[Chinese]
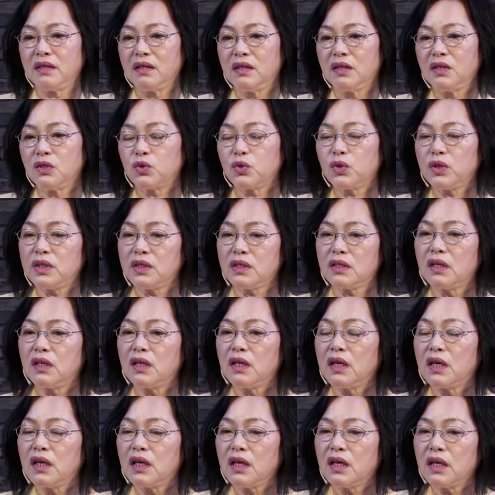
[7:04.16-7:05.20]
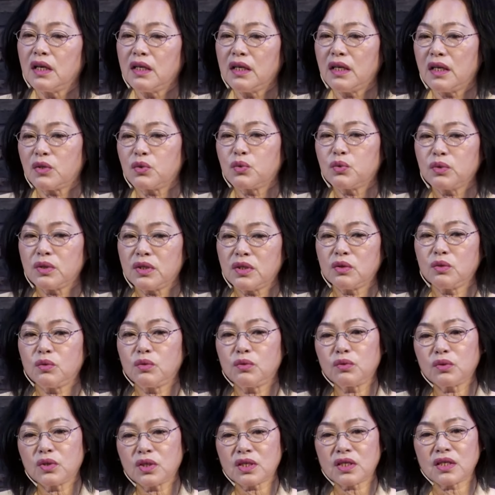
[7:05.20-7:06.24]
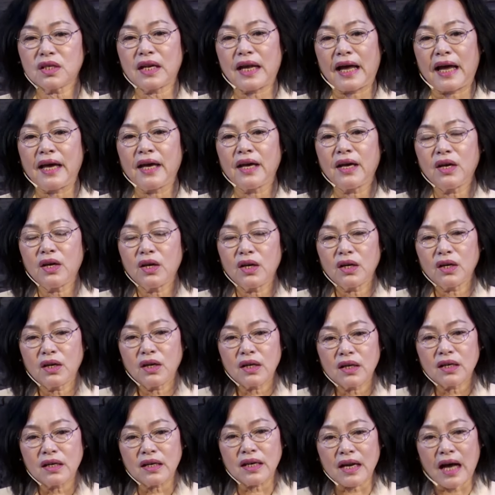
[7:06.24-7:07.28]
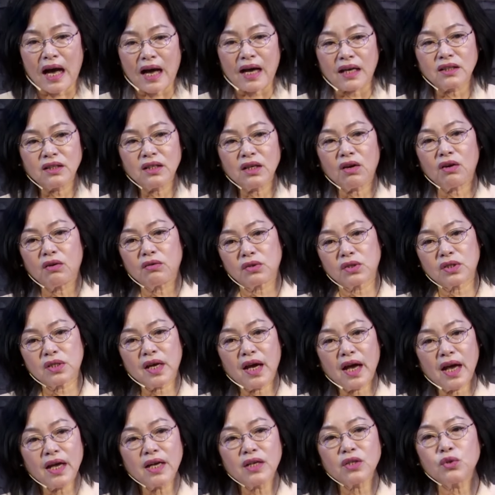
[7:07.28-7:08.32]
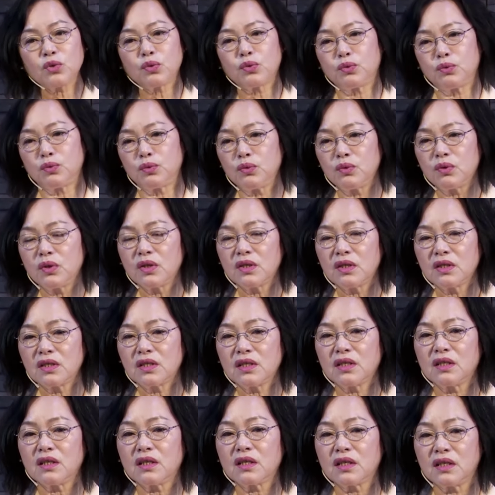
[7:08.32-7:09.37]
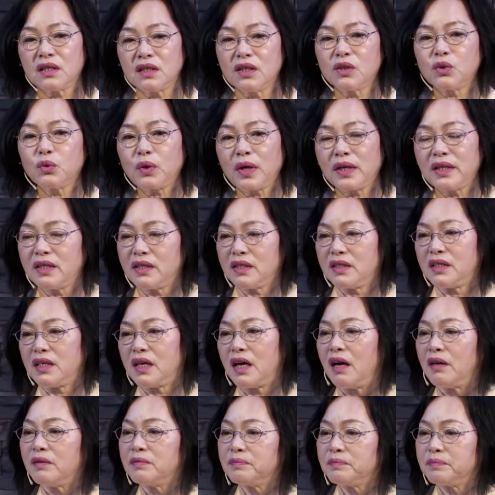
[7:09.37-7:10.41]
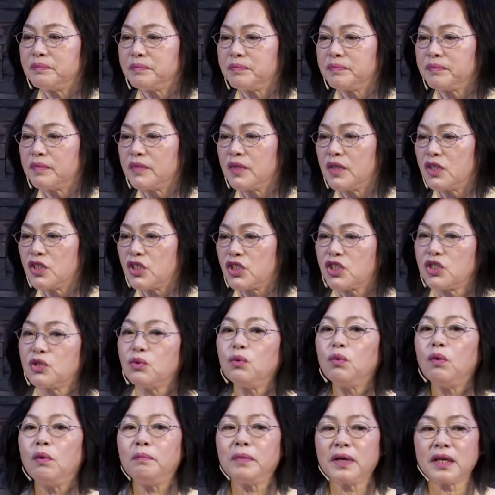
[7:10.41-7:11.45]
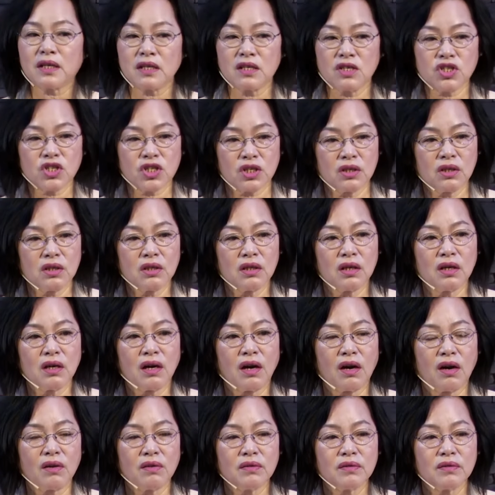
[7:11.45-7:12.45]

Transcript: 所以，耶稣基督是来拿掉、拆除这个隔断的墙，使我们跟神和好。